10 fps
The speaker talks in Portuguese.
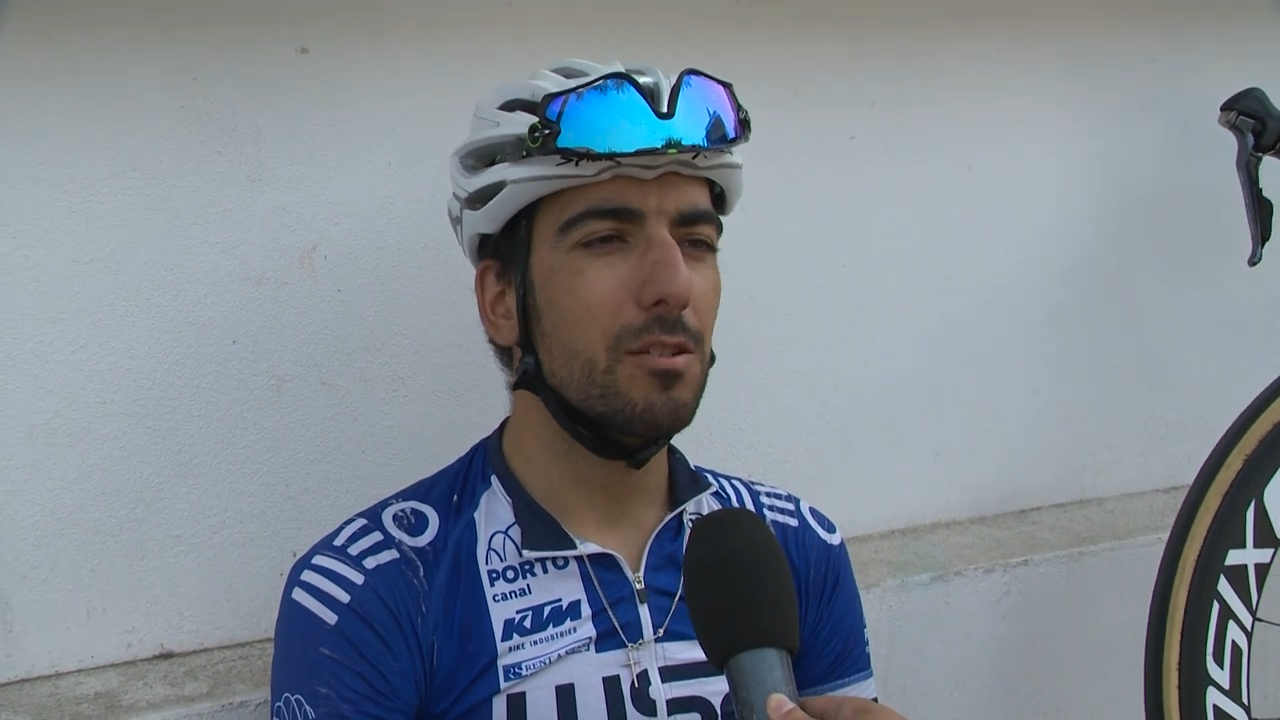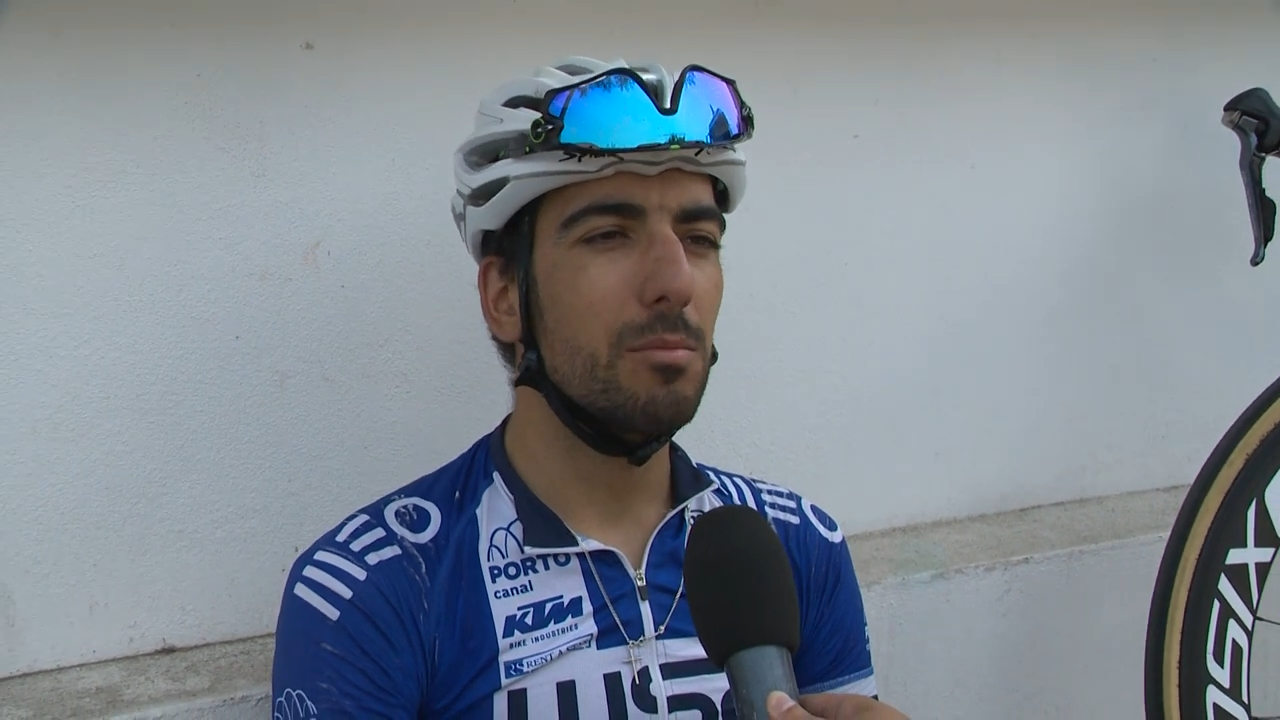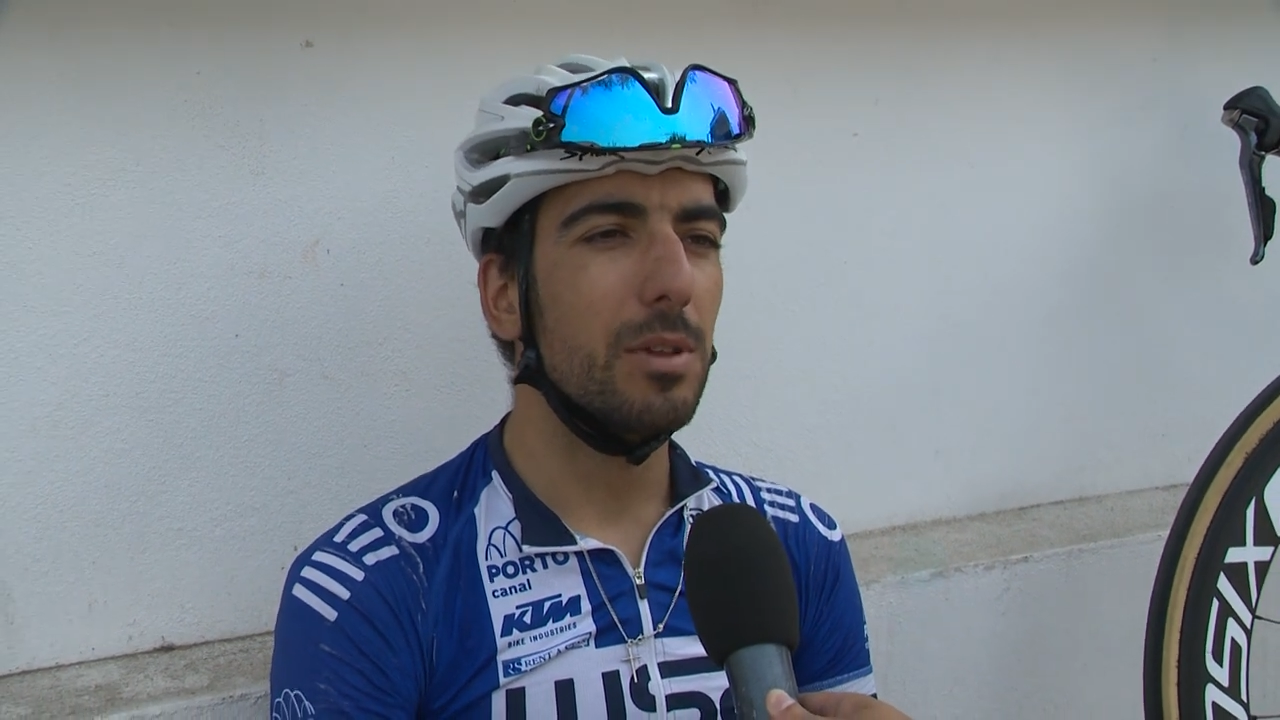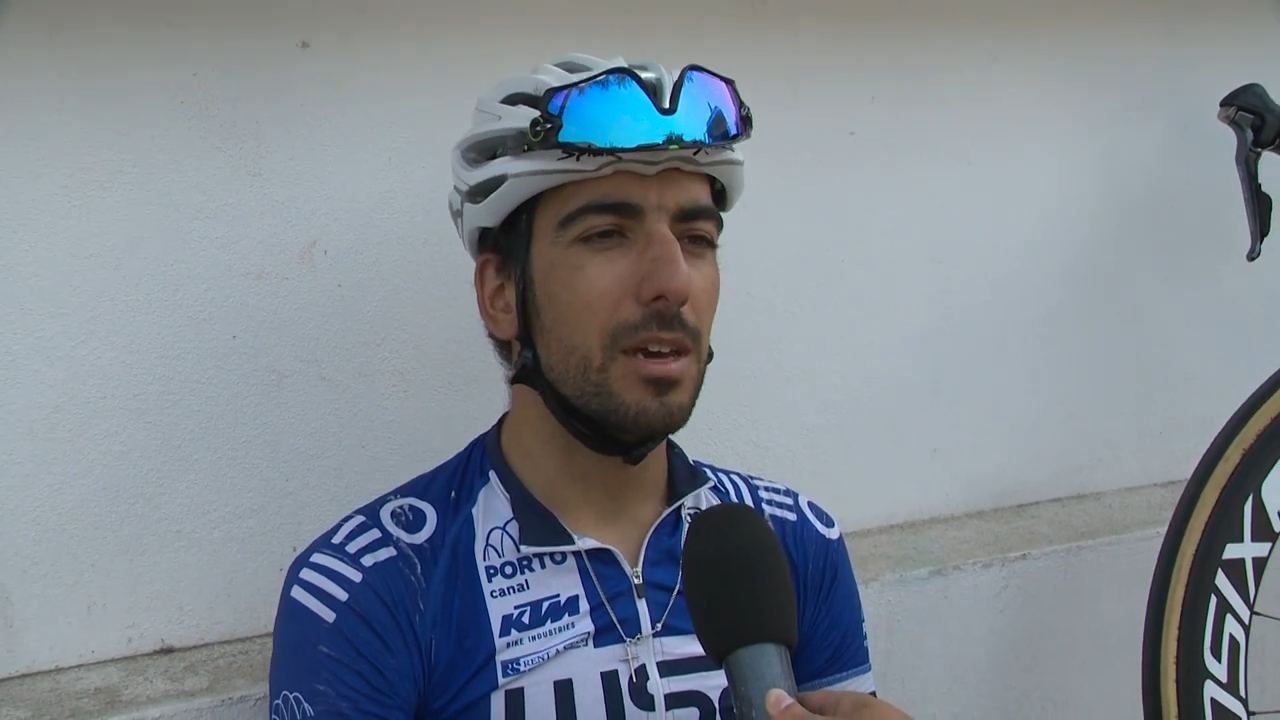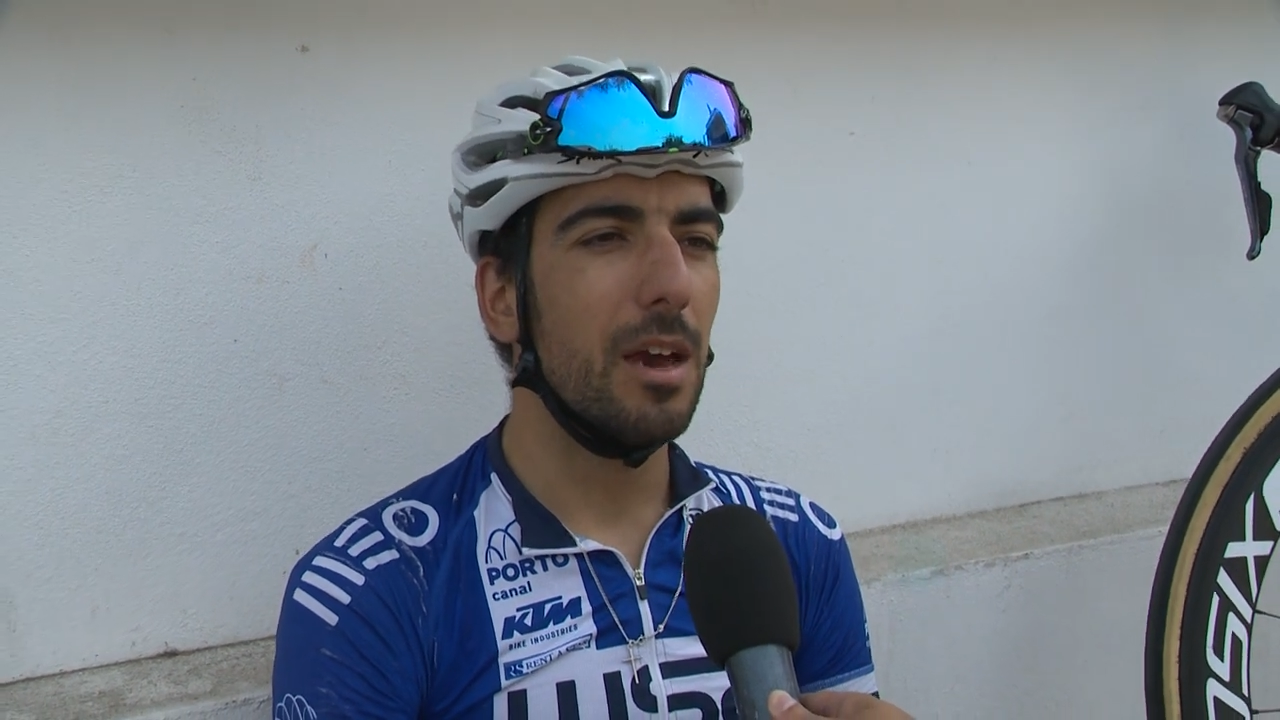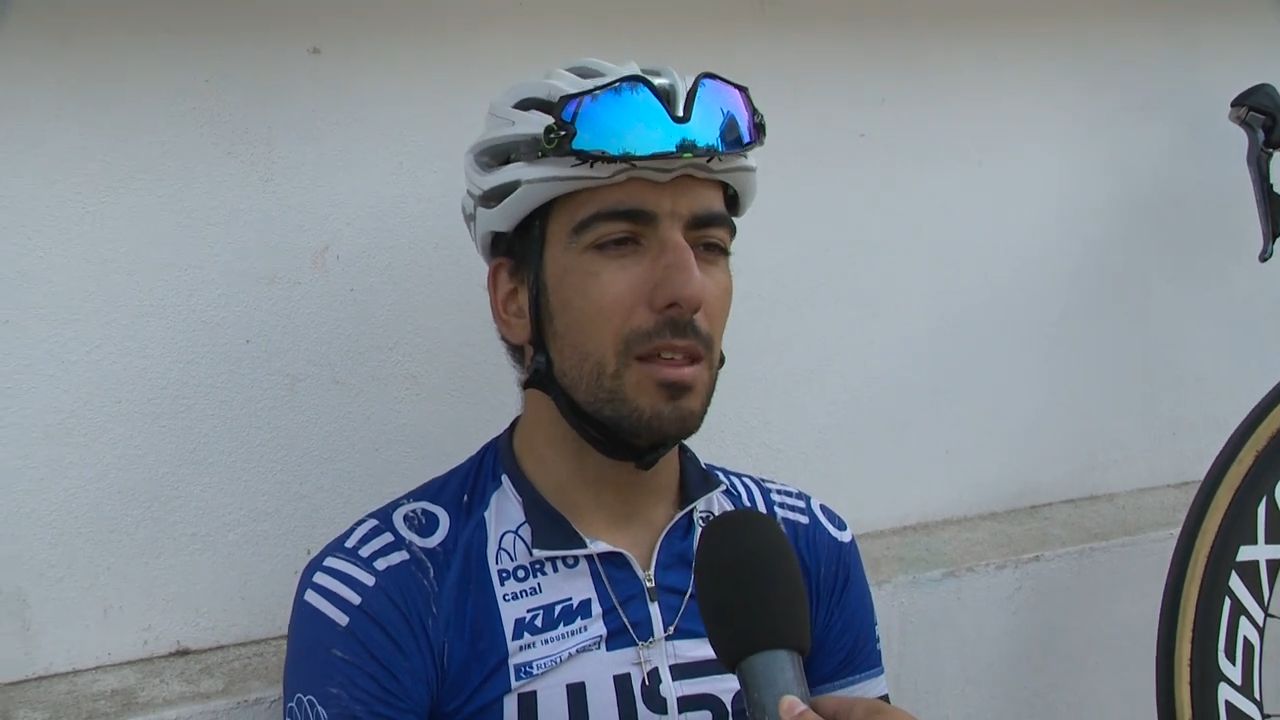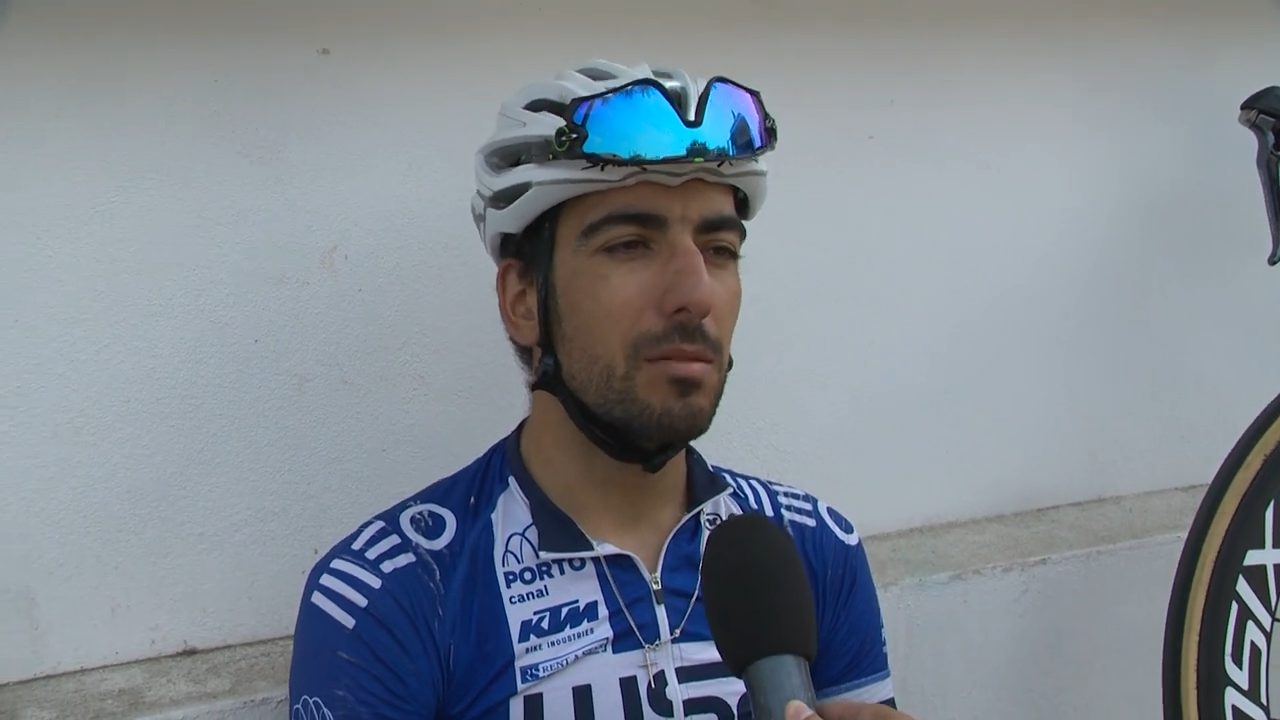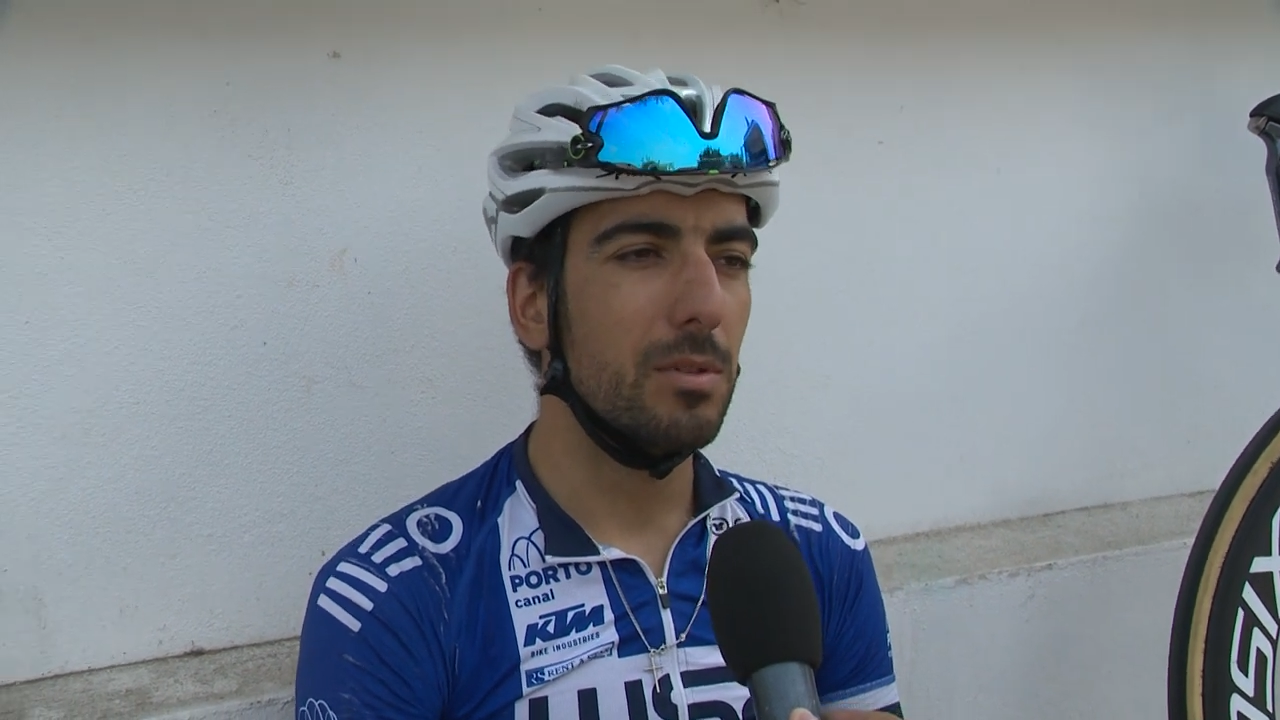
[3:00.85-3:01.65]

complicado,